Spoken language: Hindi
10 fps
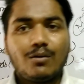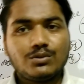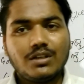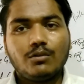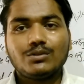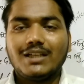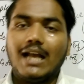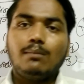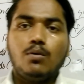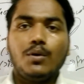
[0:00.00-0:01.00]
कुछ ना कुछ
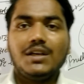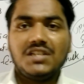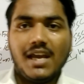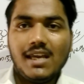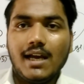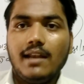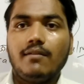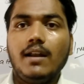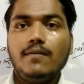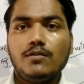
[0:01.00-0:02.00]
हेल्प हो ही जाएगी आने
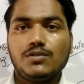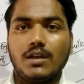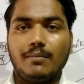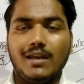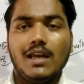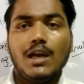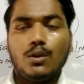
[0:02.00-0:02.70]
वाले फ्यूचर में